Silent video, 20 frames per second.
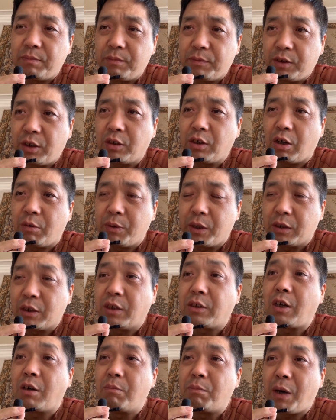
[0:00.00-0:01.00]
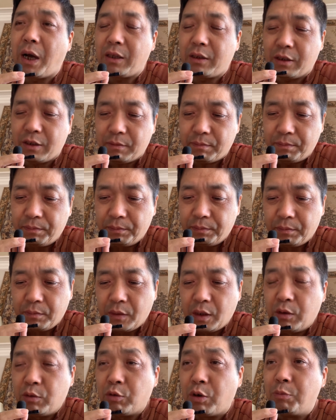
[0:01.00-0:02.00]
邓小平的邓办的，
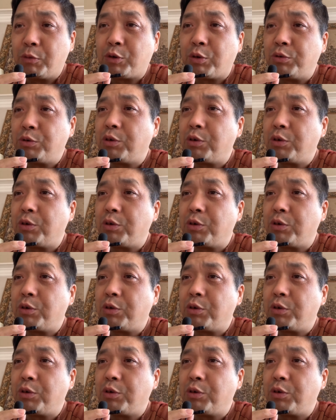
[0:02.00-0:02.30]
我们同